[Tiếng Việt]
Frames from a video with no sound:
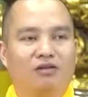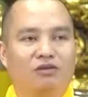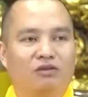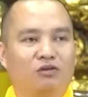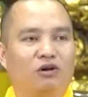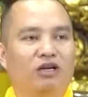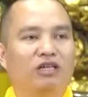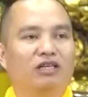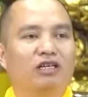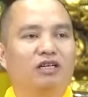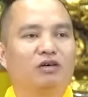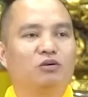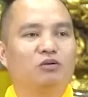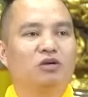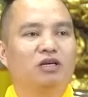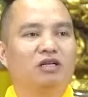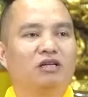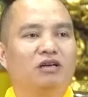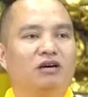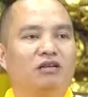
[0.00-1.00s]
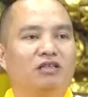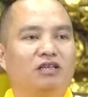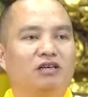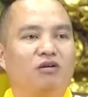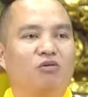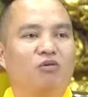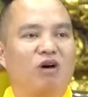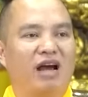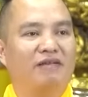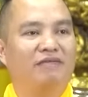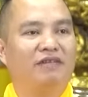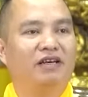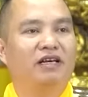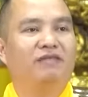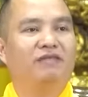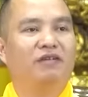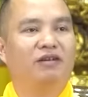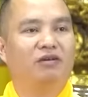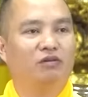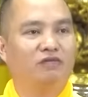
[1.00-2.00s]
Cõi trời Đâu Xuất có gì? Có ngoại
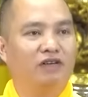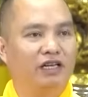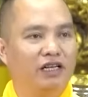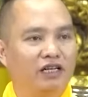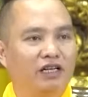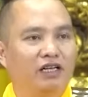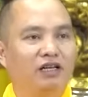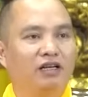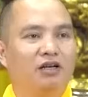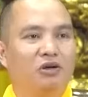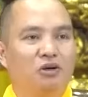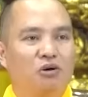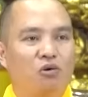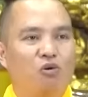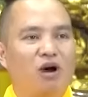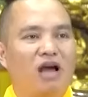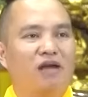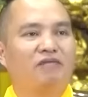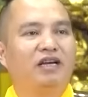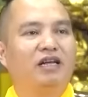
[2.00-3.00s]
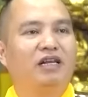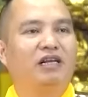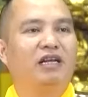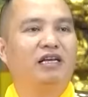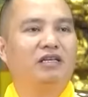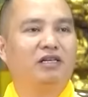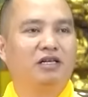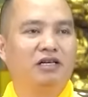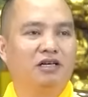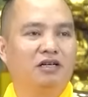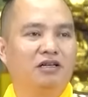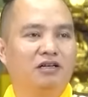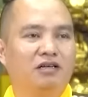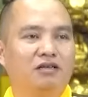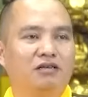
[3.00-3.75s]
viện và nội viện nhé. Ngoại viện là gì?